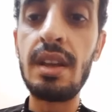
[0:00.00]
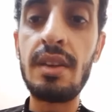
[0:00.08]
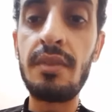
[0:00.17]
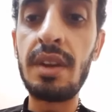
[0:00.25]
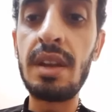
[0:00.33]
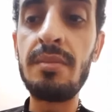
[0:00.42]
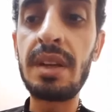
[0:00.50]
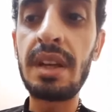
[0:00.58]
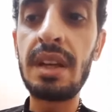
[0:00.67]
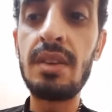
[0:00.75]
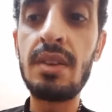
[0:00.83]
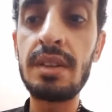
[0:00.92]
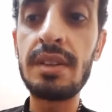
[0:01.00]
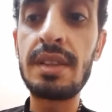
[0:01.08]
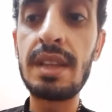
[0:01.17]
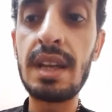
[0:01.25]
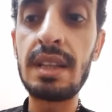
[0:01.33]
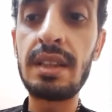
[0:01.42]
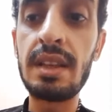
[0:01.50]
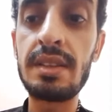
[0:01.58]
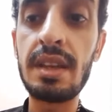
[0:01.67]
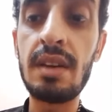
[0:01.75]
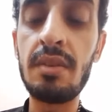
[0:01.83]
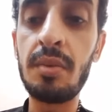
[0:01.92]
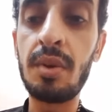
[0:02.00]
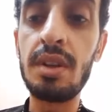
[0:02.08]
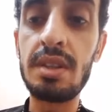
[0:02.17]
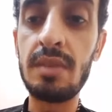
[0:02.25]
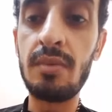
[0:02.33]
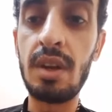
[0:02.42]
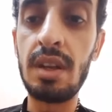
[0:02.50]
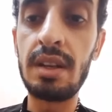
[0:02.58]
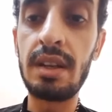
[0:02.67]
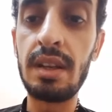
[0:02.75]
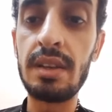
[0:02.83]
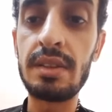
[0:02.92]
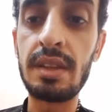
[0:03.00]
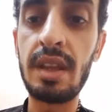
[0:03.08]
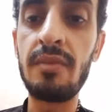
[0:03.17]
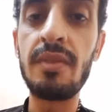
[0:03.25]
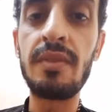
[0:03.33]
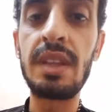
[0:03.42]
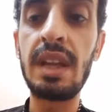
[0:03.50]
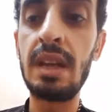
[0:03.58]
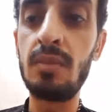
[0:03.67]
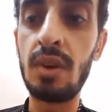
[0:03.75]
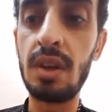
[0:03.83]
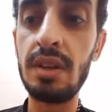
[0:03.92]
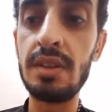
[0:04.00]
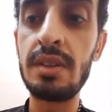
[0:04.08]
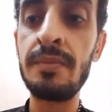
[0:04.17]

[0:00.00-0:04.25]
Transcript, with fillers: فلما كان وقت الساعة التاسعة ومخلصنا معلقا على الصريف ففتح المخلص